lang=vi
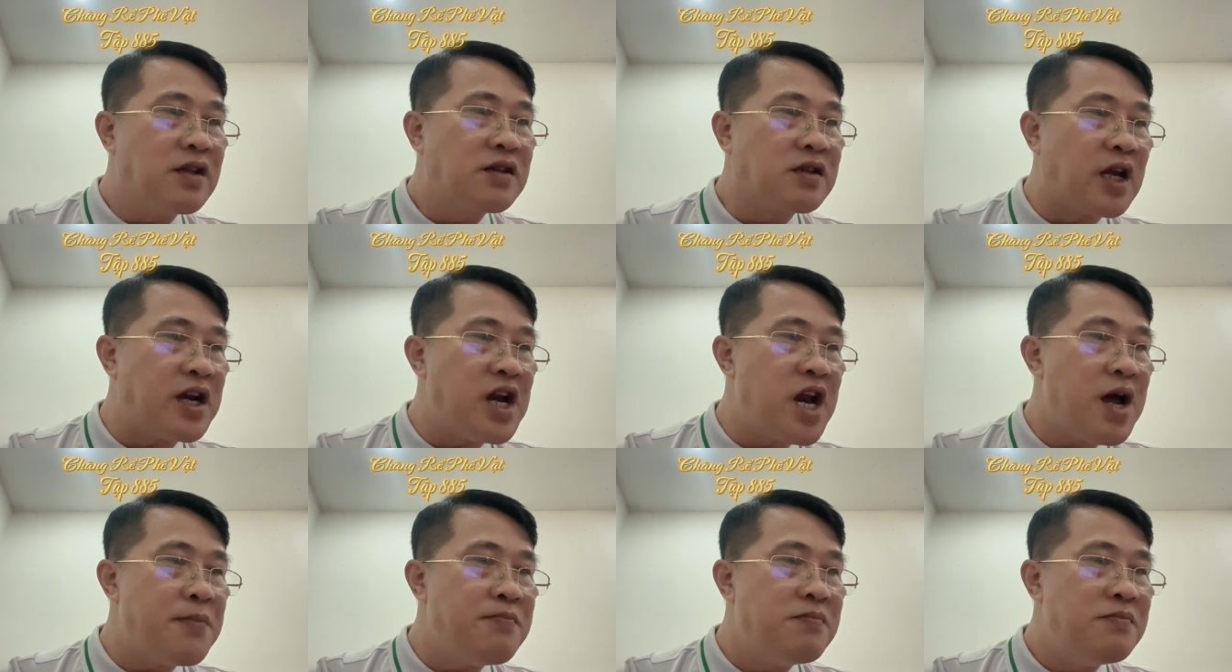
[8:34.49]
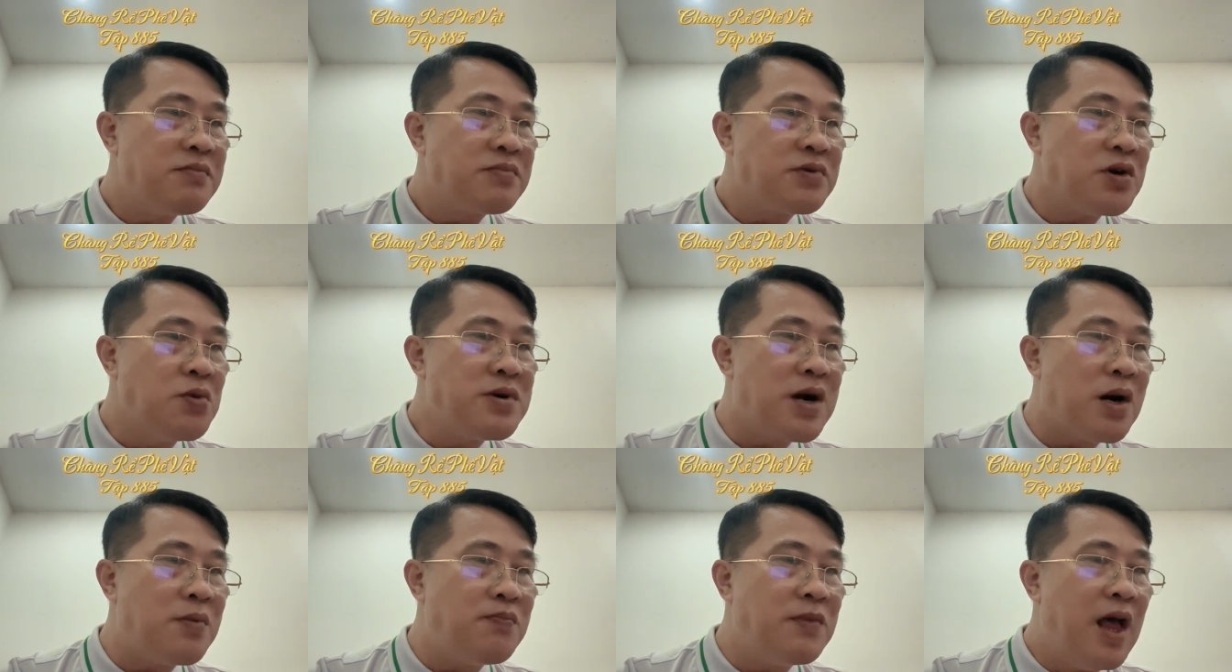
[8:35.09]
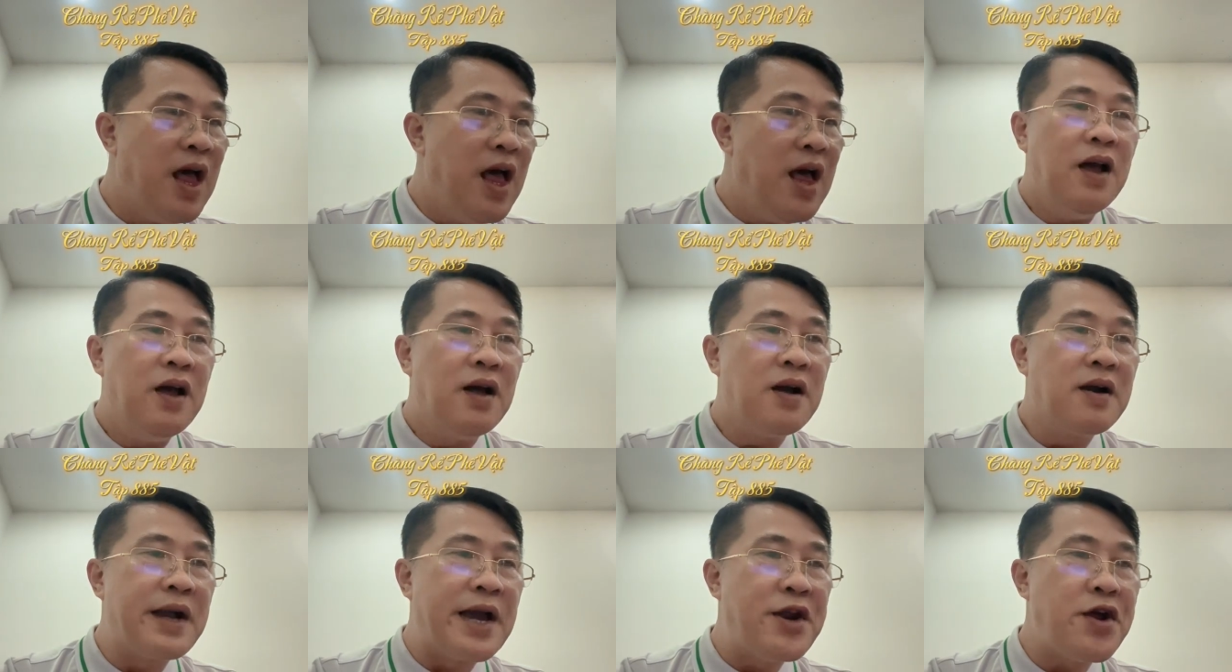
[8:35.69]
Thành Lâm, đúng không?
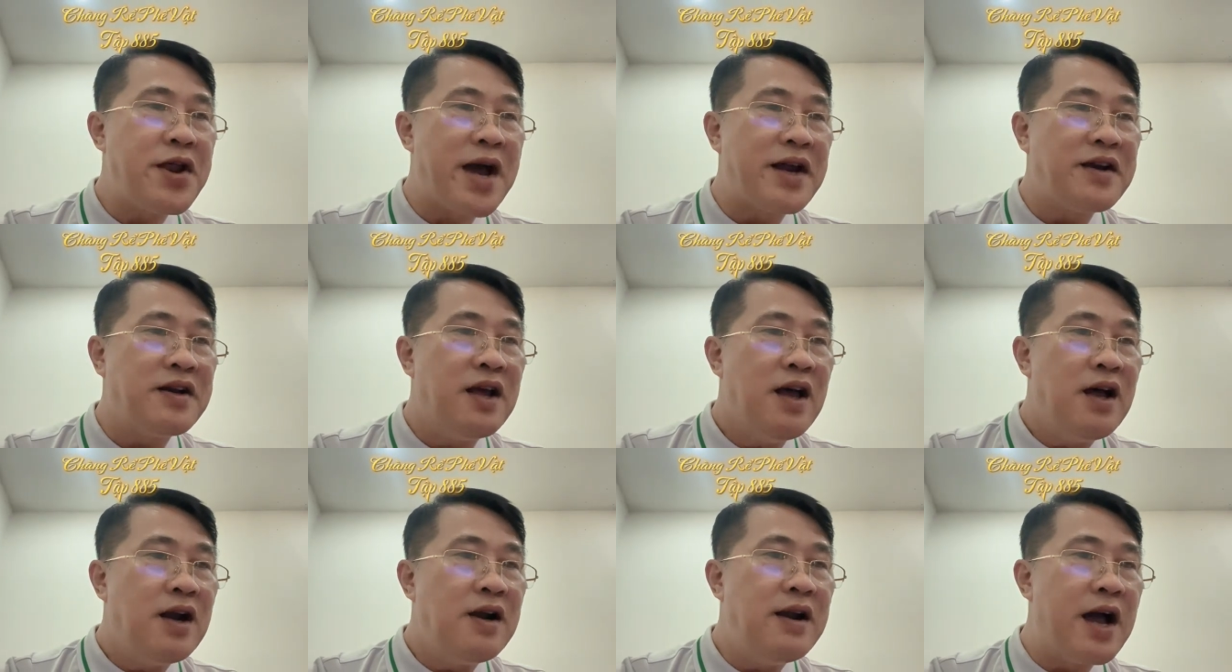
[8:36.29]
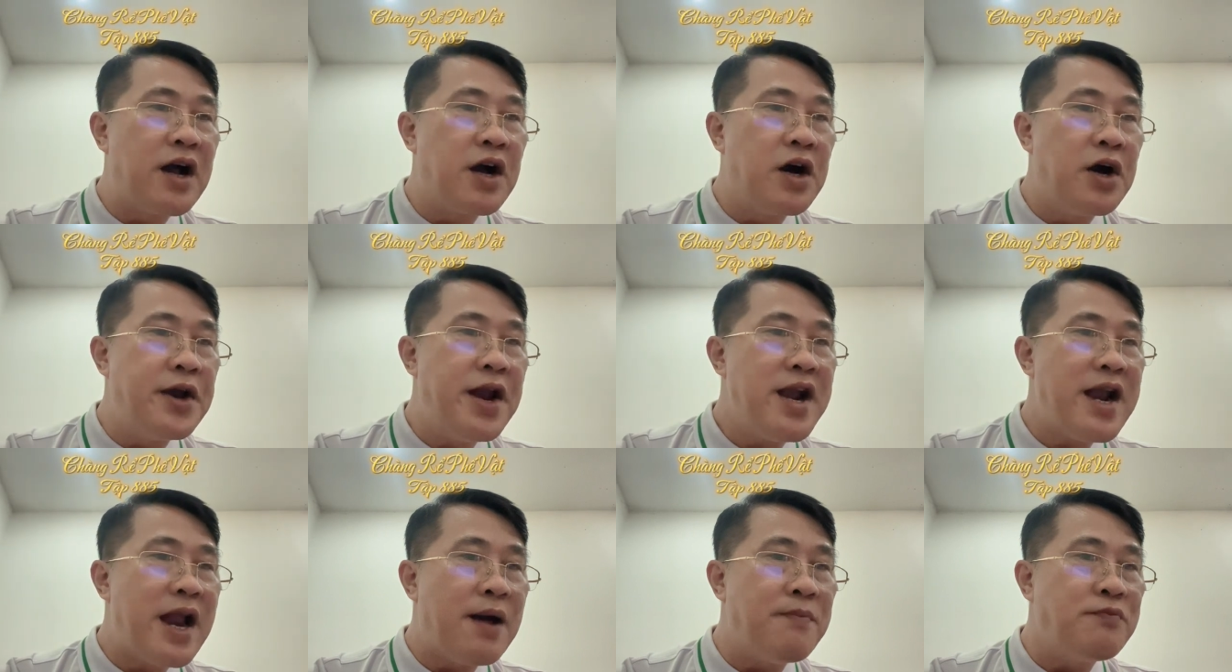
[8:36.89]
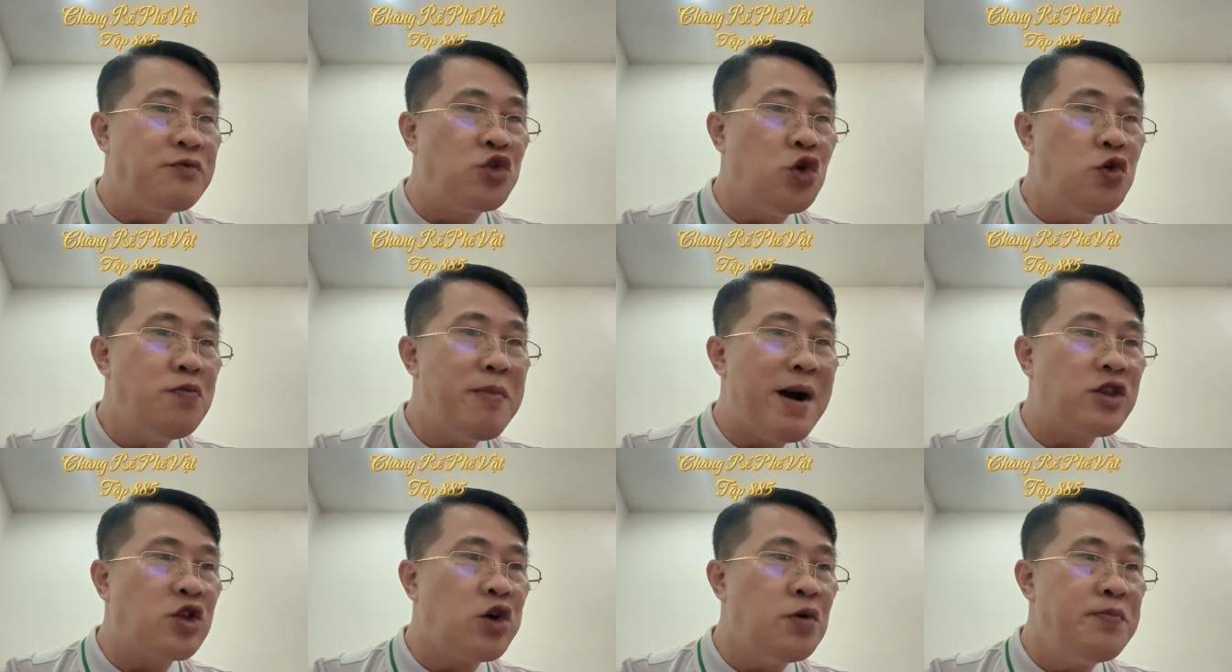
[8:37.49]
Ngày đó anh là người đã làm chú
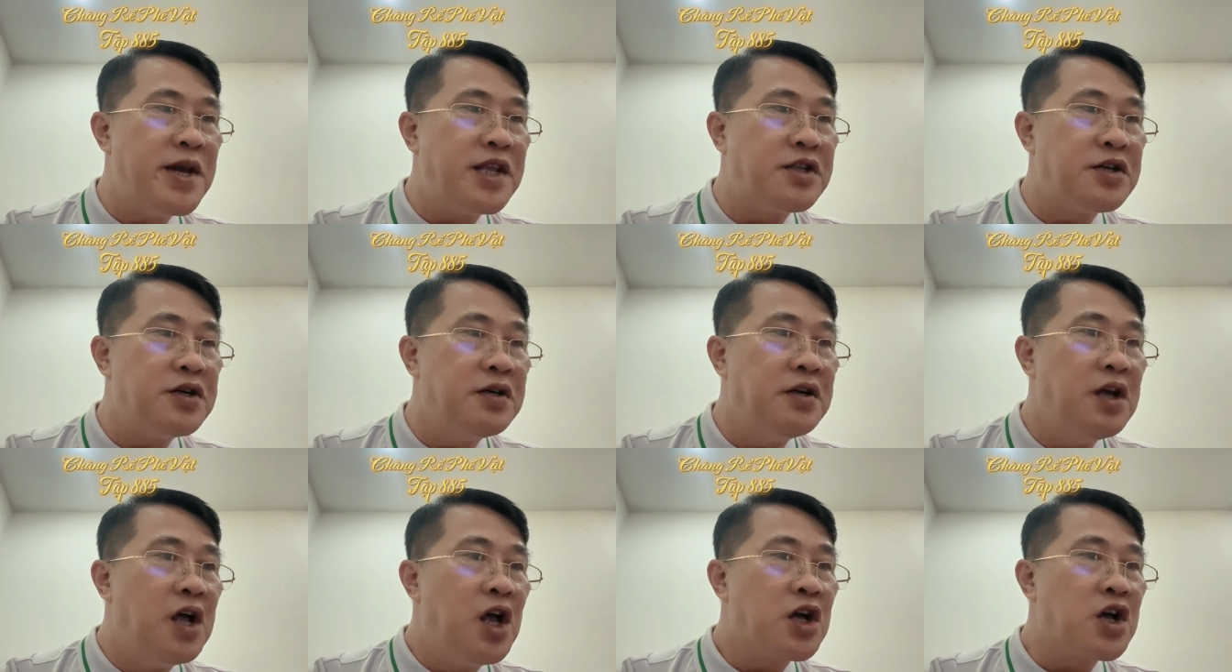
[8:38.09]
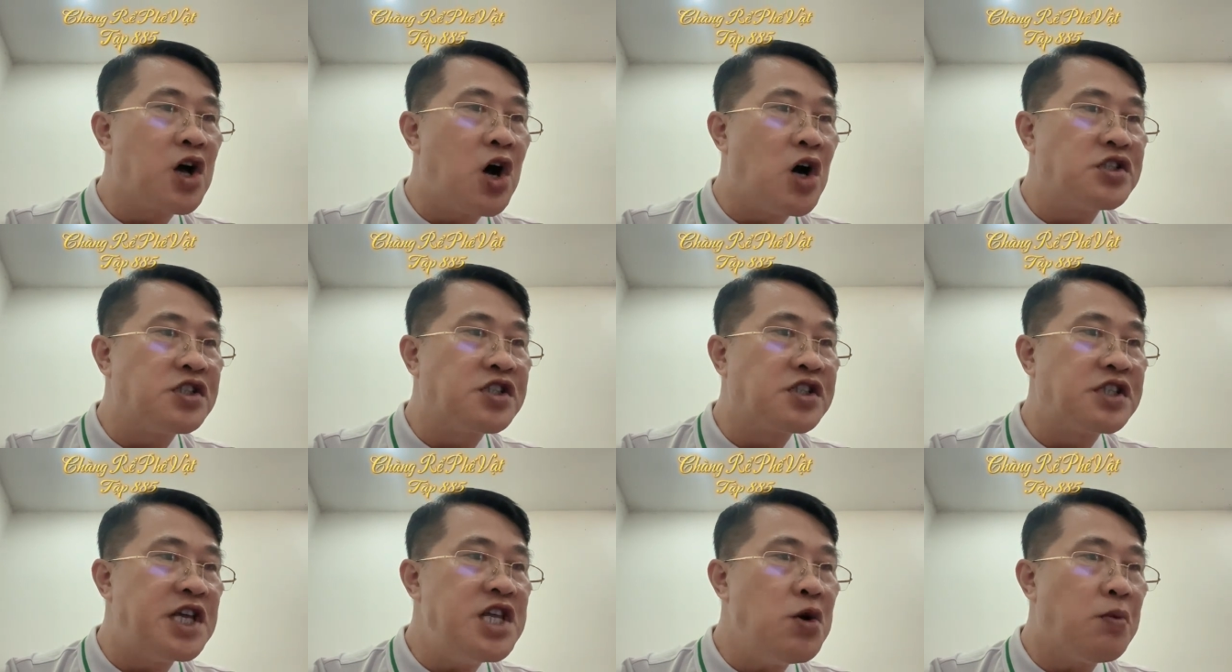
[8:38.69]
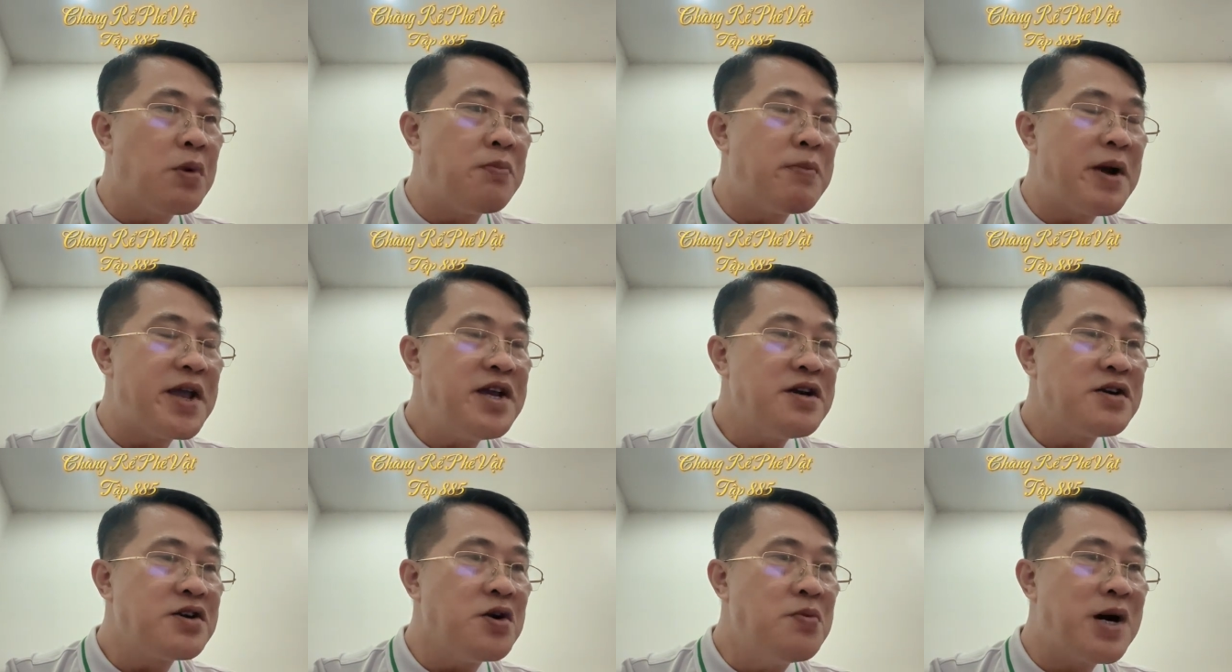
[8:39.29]
ba tôi bị thương, còn sỉ nhục ông
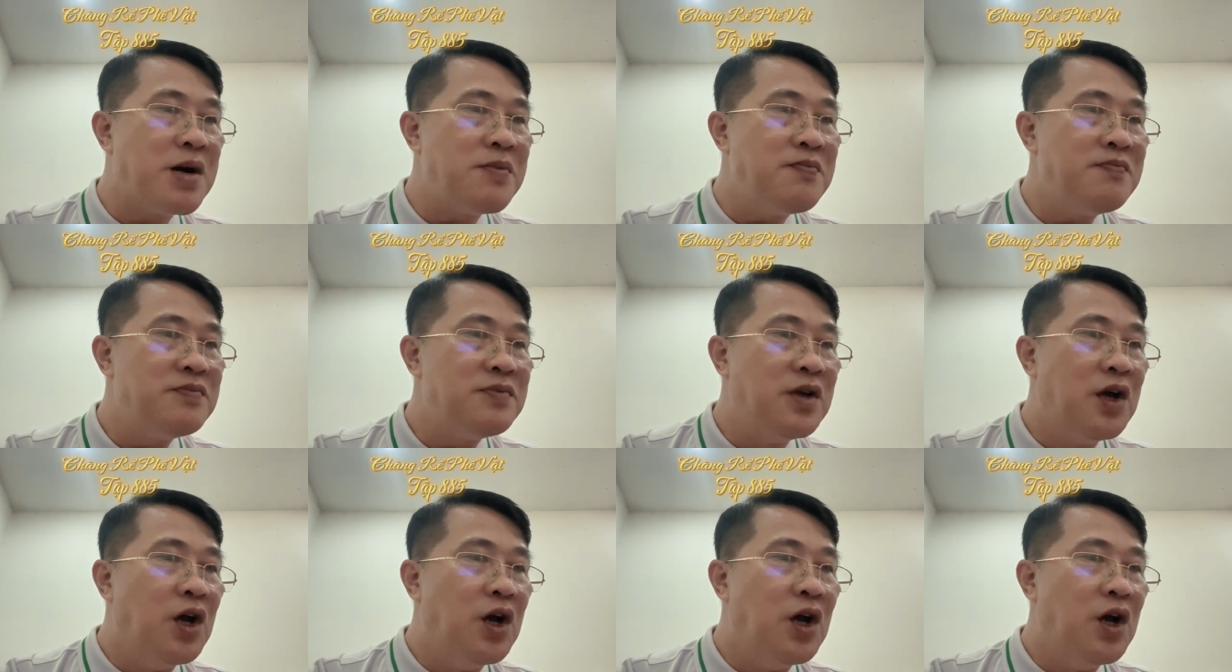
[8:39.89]
ấy, đúng không?